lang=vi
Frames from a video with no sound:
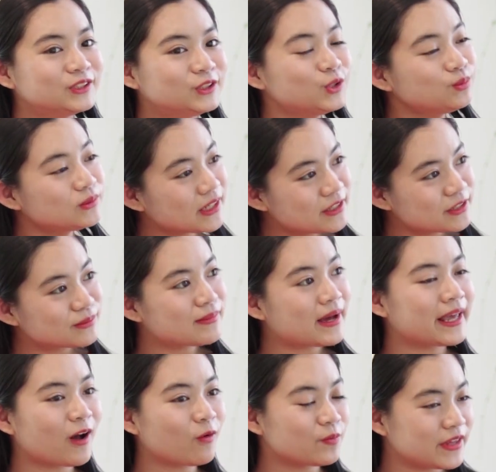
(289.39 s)
rút ra được bài
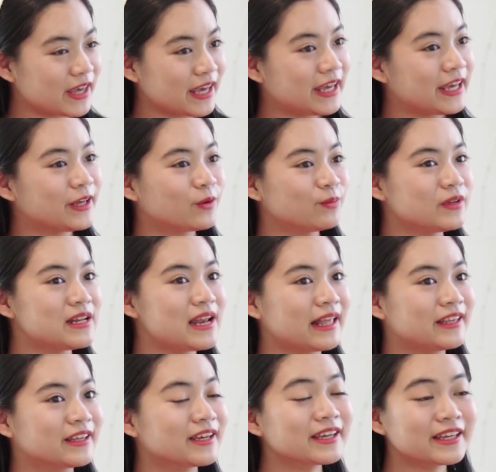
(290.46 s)
học gì cũng như là những cái